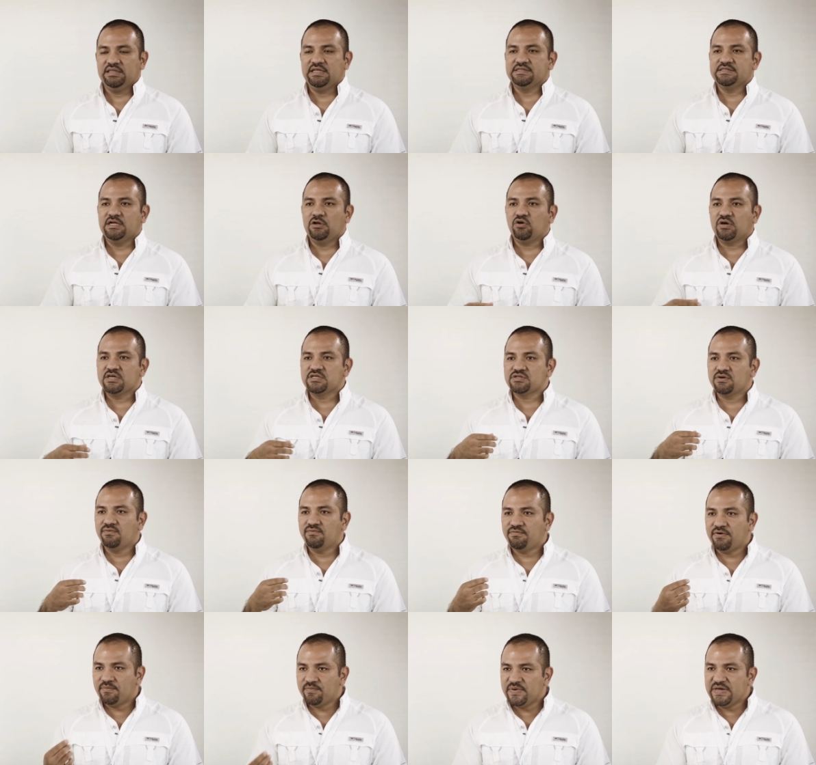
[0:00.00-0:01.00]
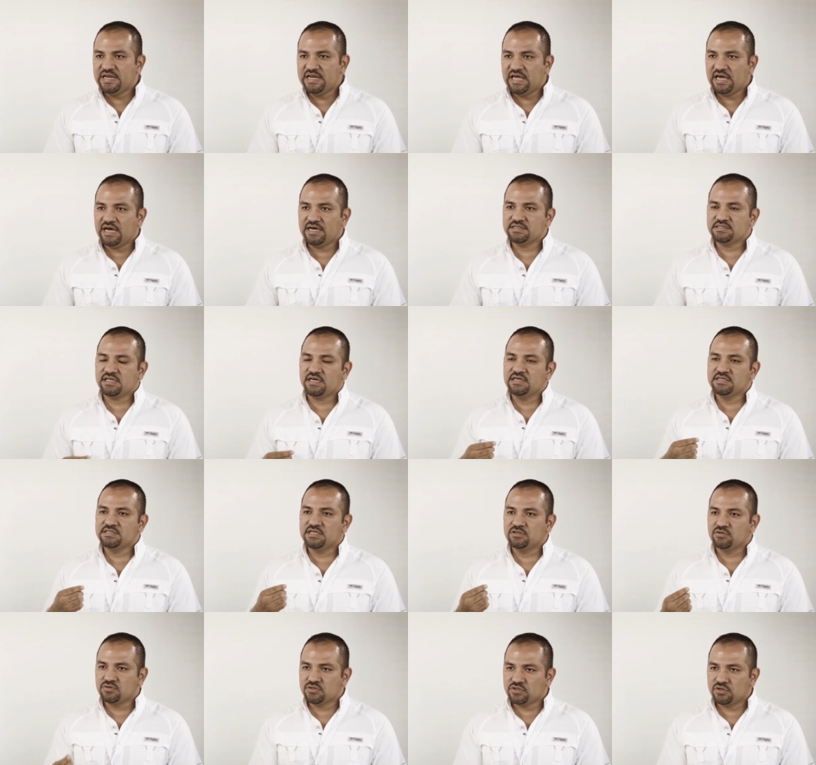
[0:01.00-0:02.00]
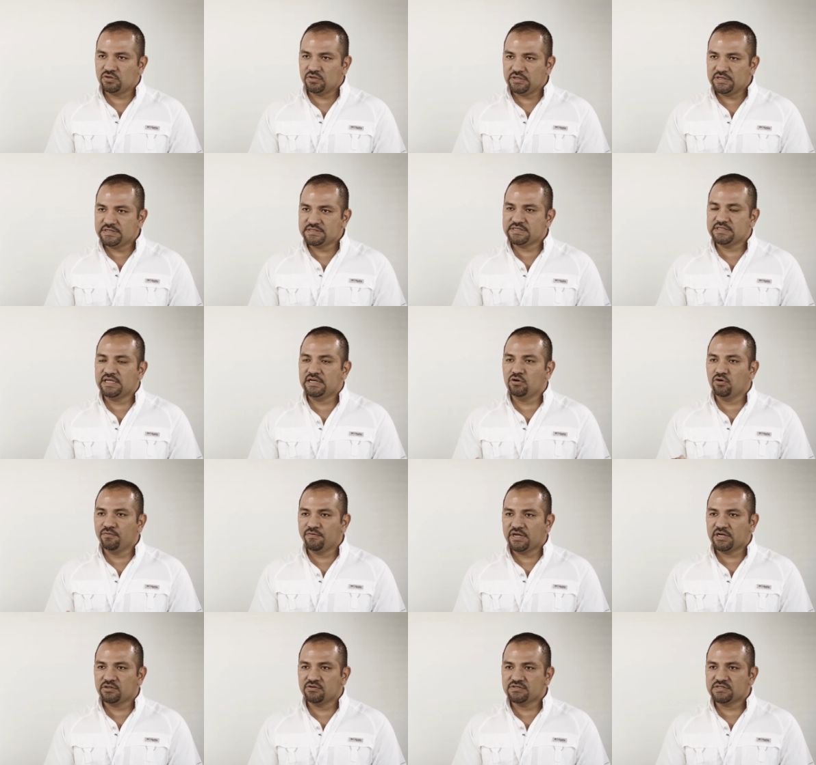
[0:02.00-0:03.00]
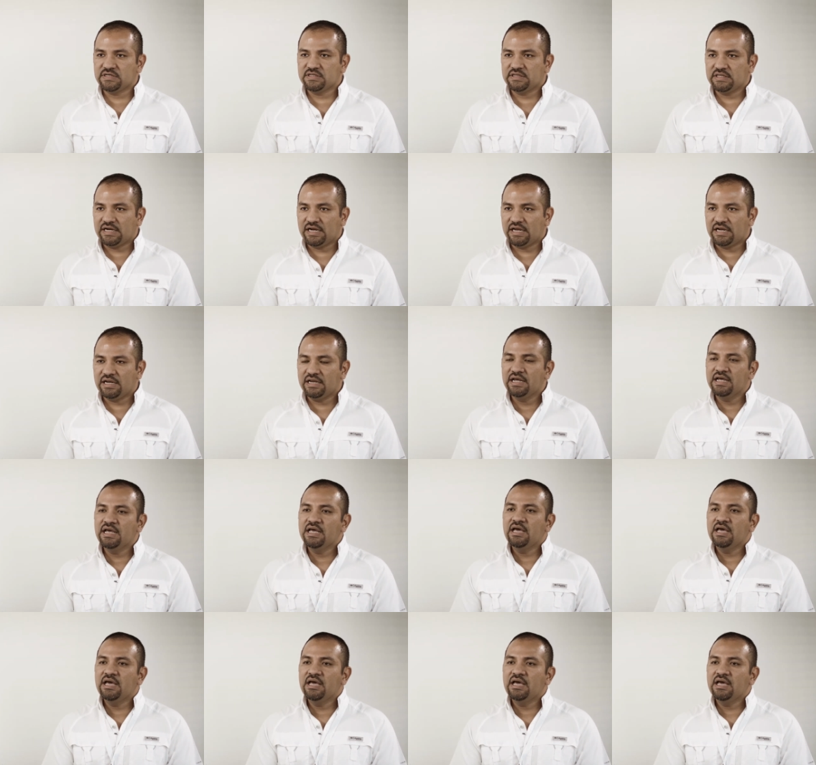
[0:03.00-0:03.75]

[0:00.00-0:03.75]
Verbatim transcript: desde lo que son familias hasta instituciones del gobierno central,